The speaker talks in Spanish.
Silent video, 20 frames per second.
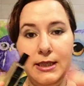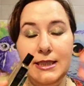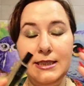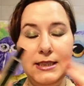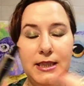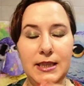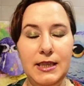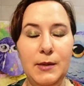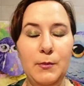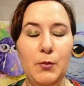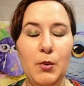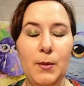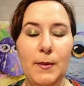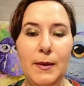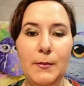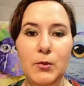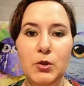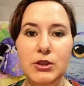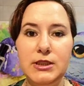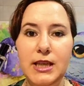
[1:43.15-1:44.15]
ese tiempo,
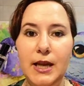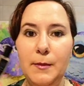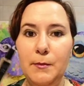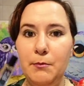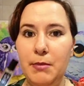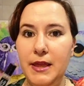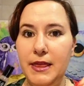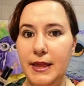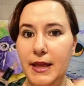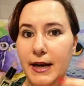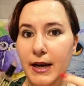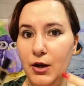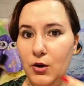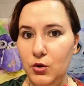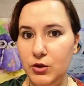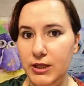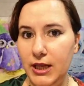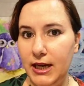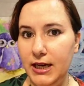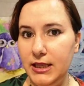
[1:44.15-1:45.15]
vamos a empezar a
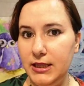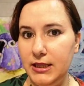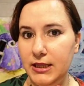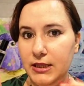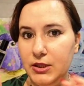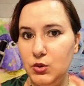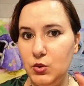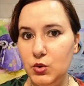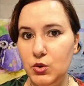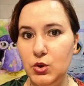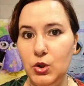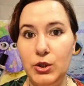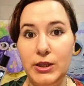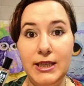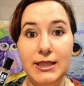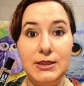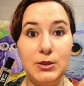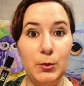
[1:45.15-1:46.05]
notar entre sus notas,